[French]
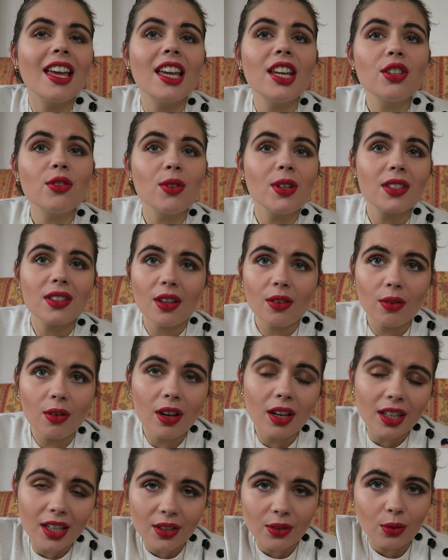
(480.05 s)
Et je voulais
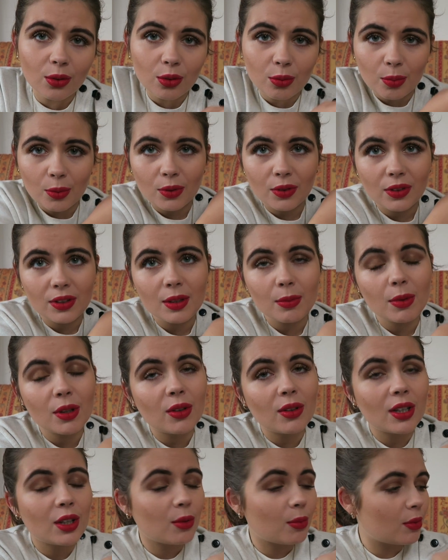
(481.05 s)
savoir qu'est-ce que tu penses, dis-moi
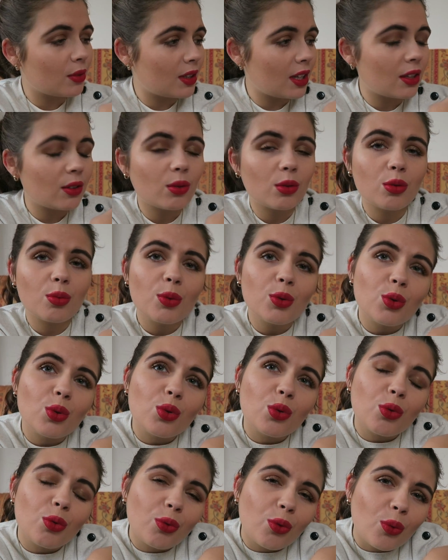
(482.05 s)
dans les commentaires ce que tu penses
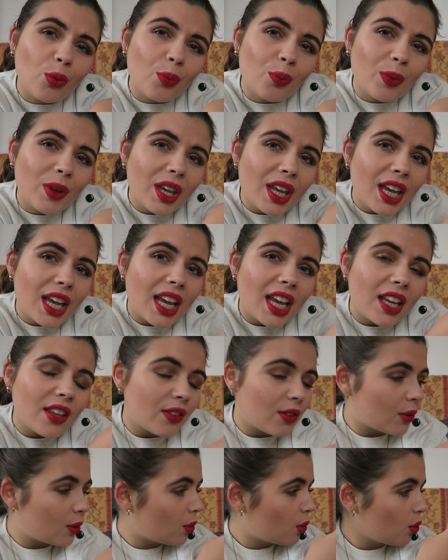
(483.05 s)
de ce fond
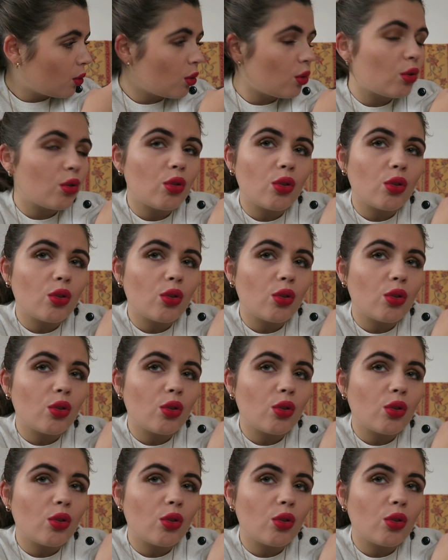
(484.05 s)
est-ce que